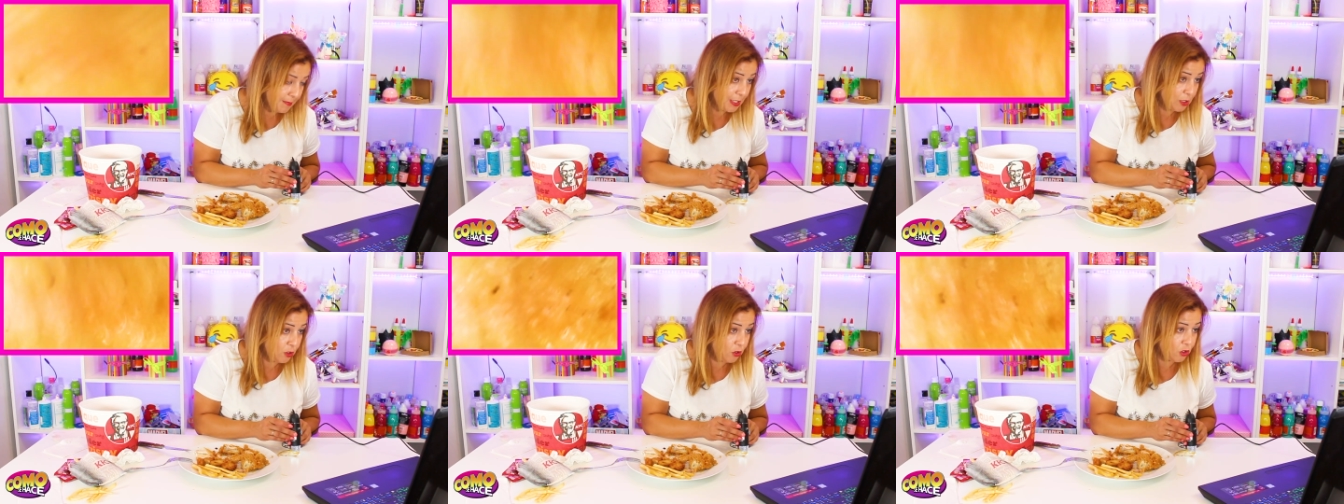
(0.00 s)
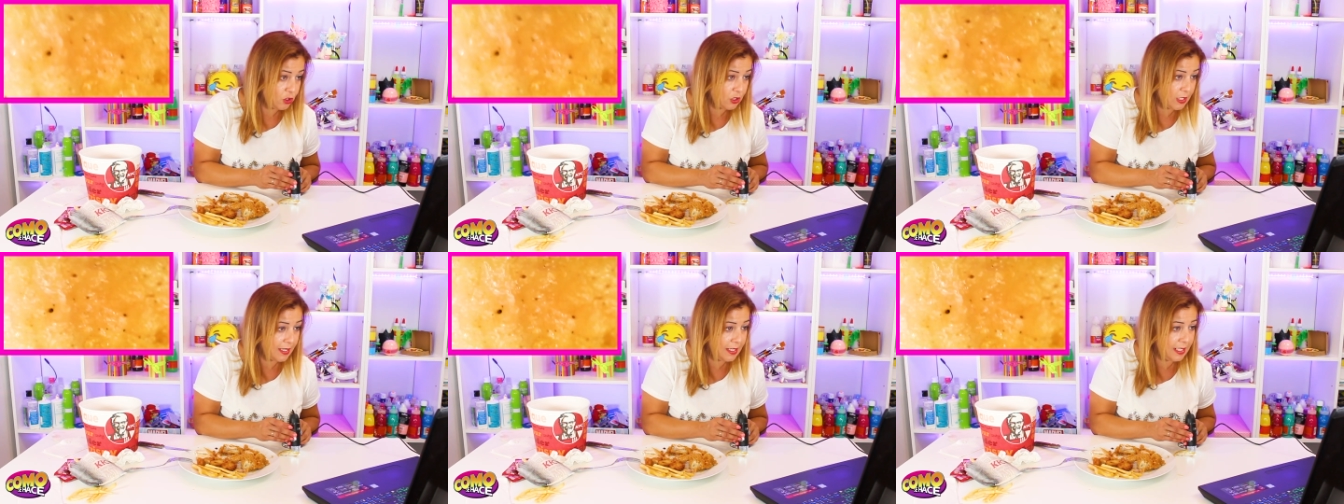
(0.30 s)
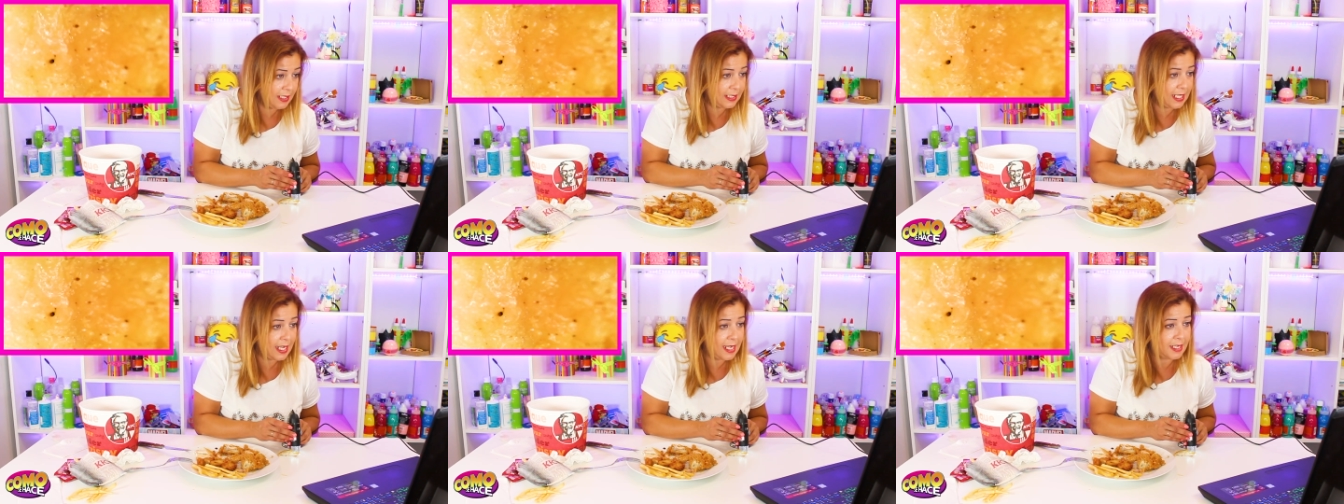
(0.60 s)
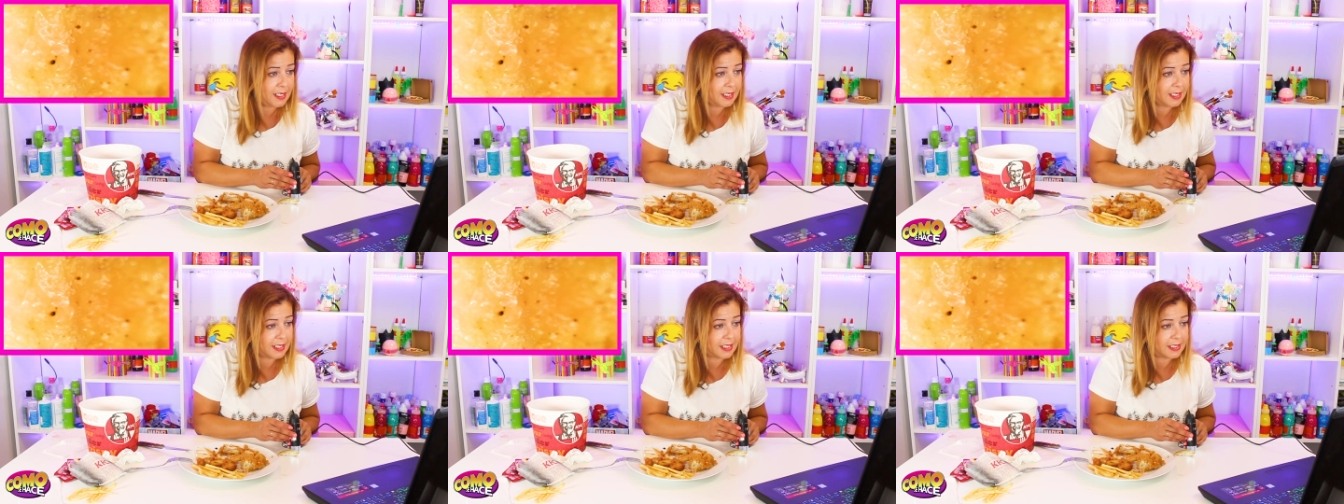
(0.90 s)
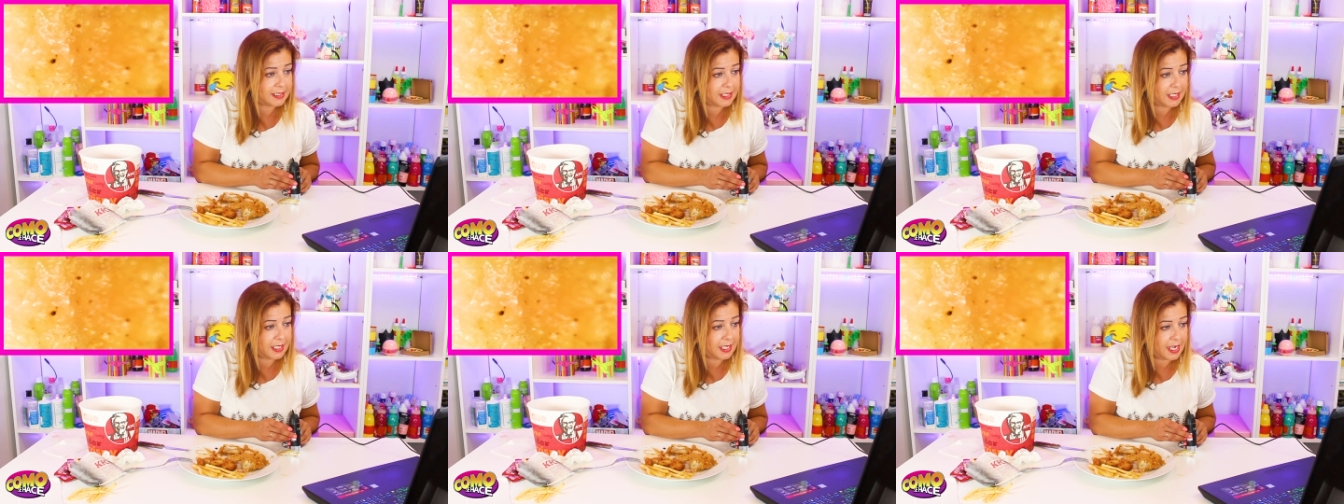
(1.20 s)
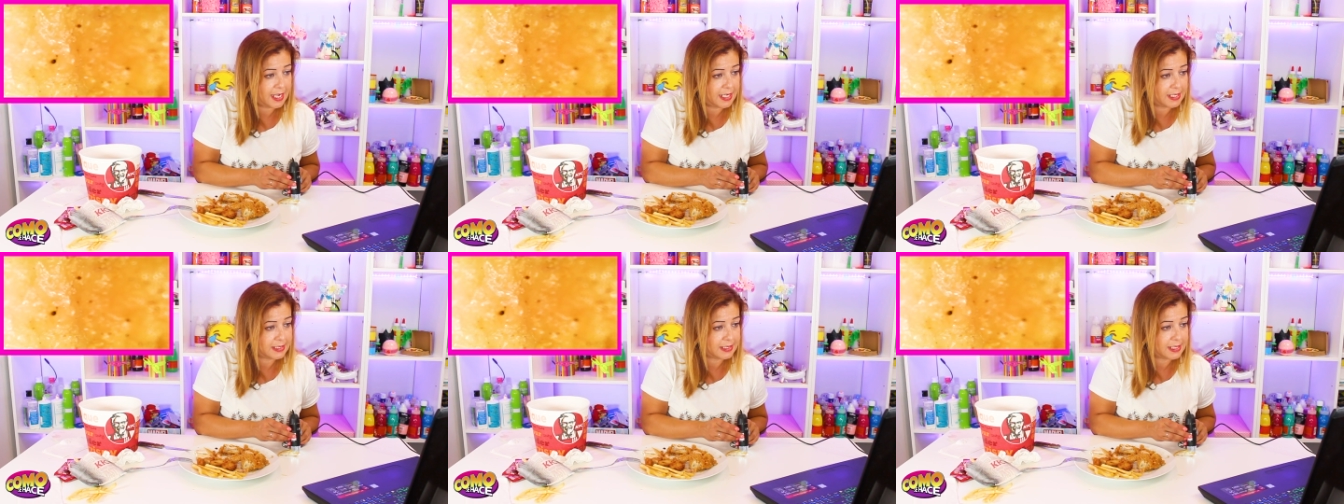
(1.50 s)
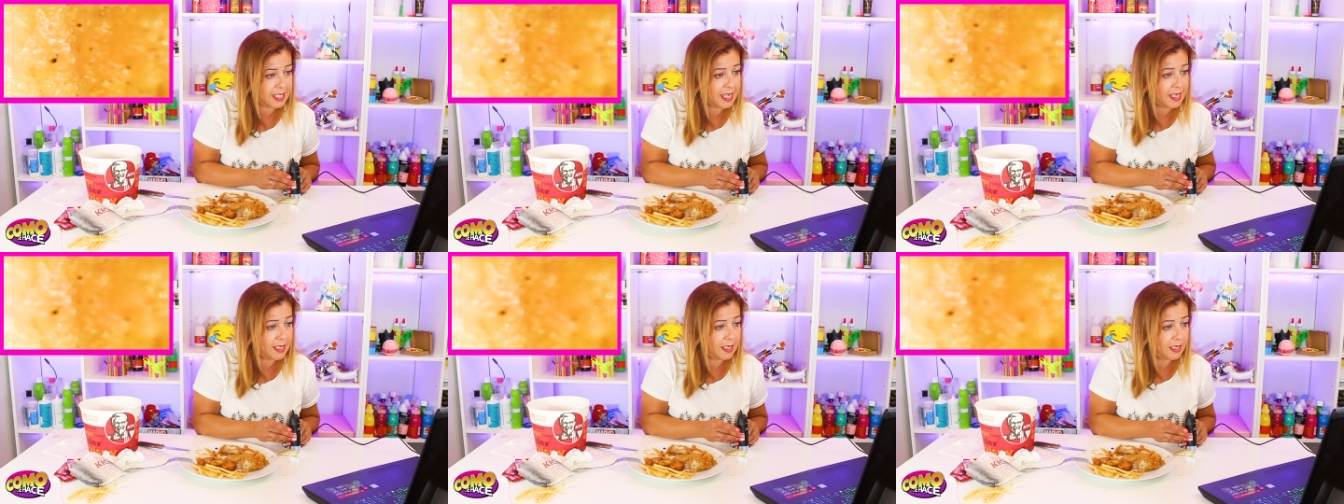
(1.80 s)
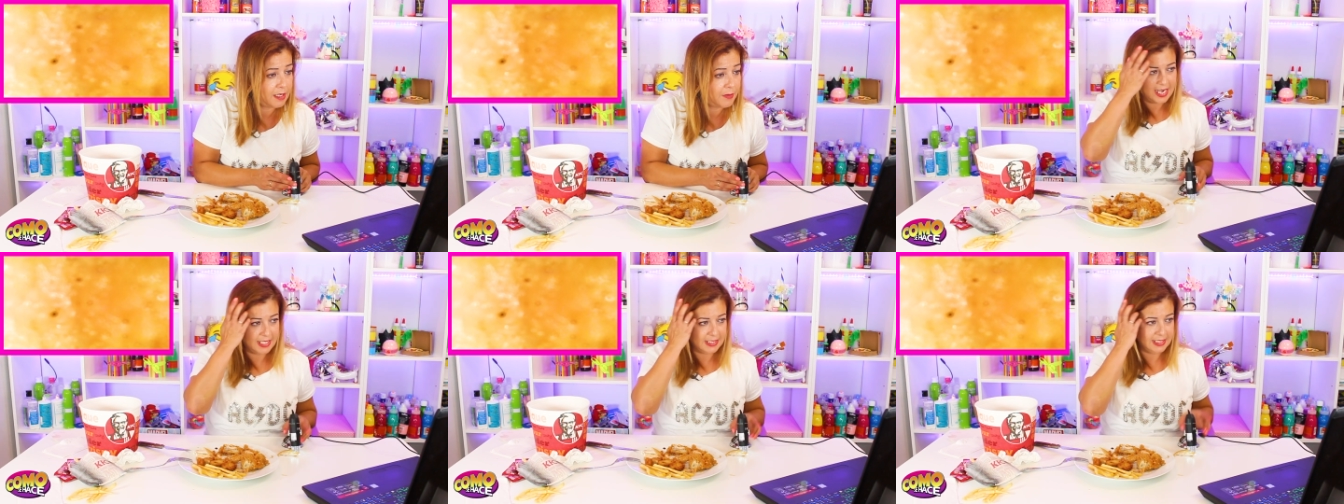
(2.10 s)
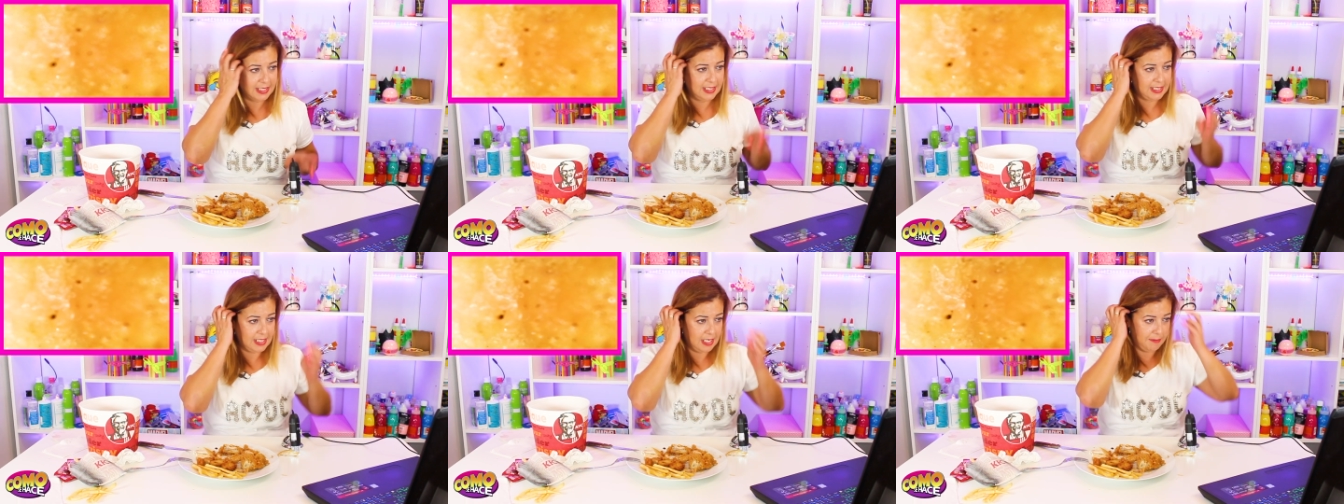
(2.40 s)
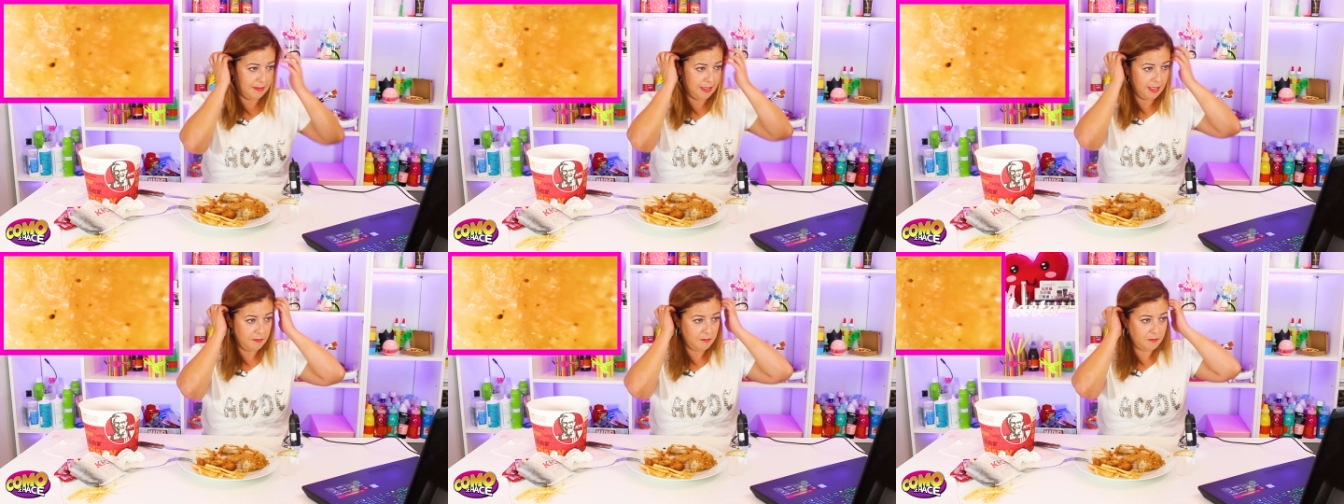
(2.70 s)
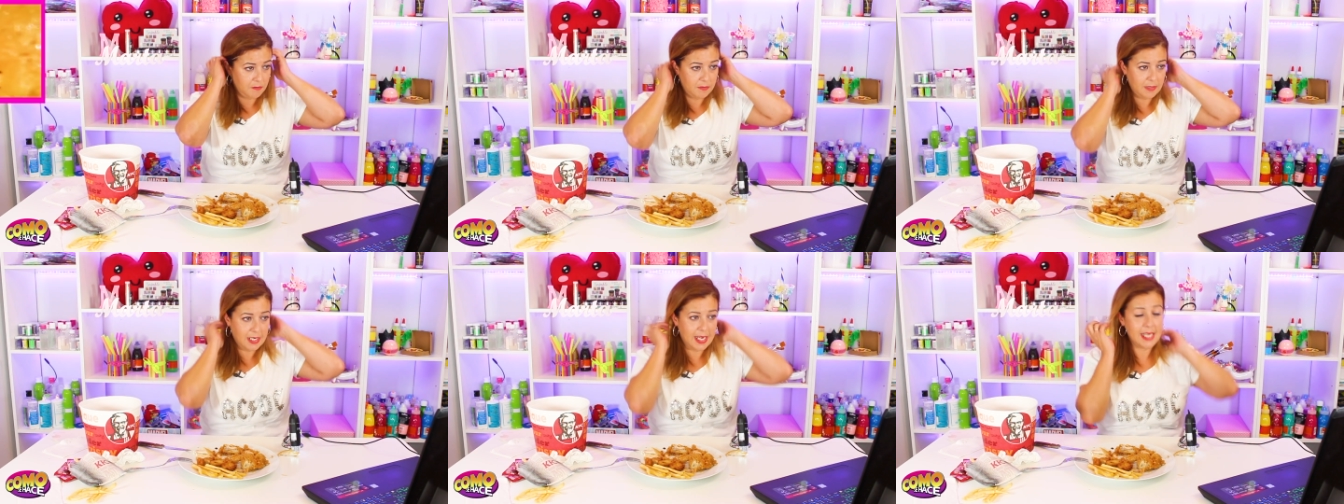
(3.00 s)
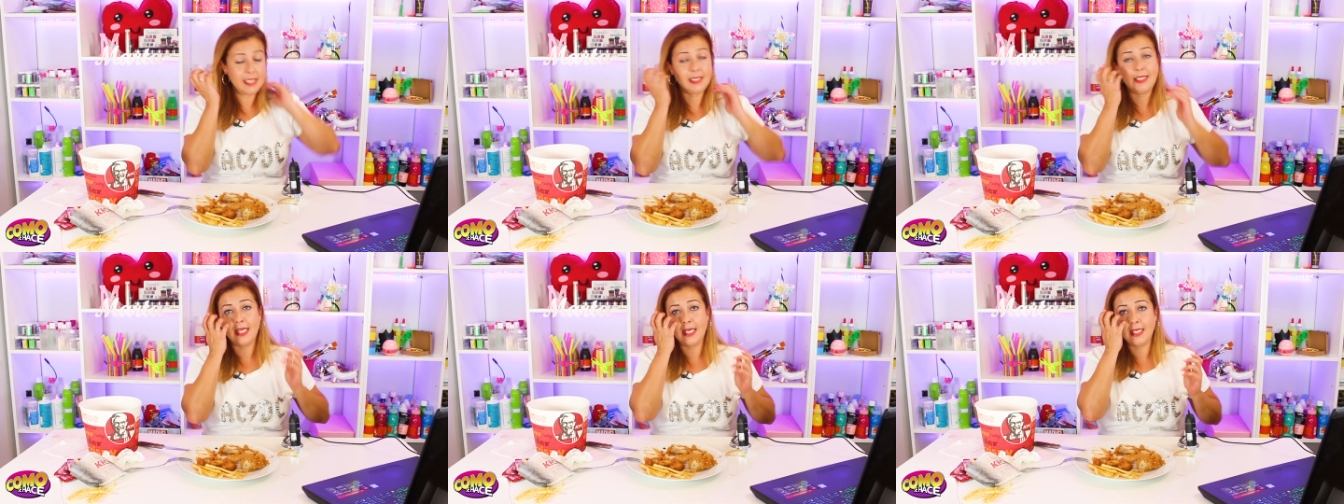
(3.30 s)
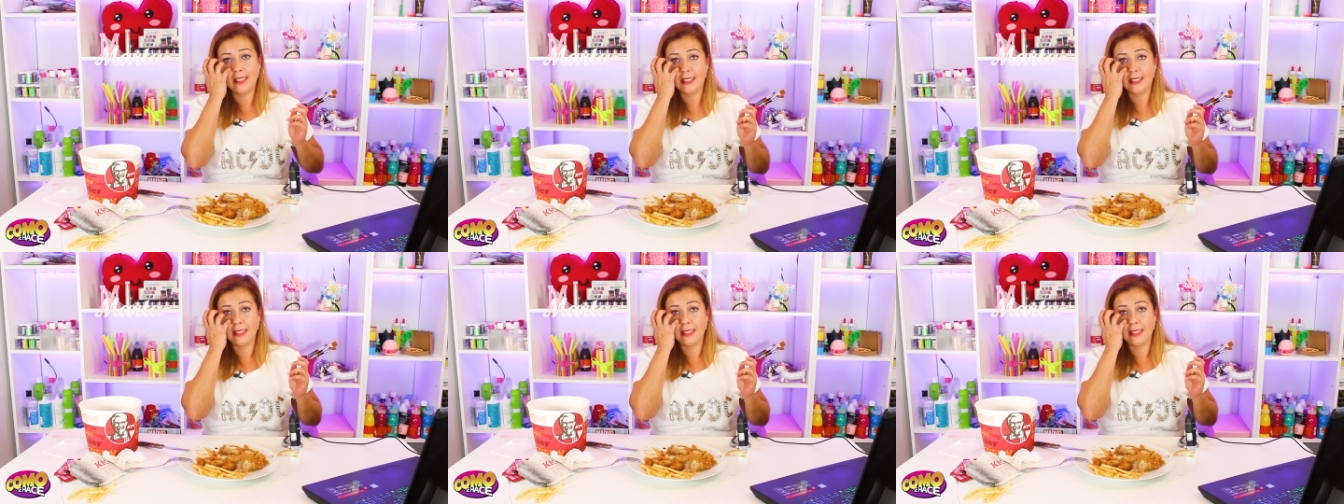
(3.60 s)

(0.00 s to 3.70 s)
más tostadita, que sería esta. Así se ve. Esta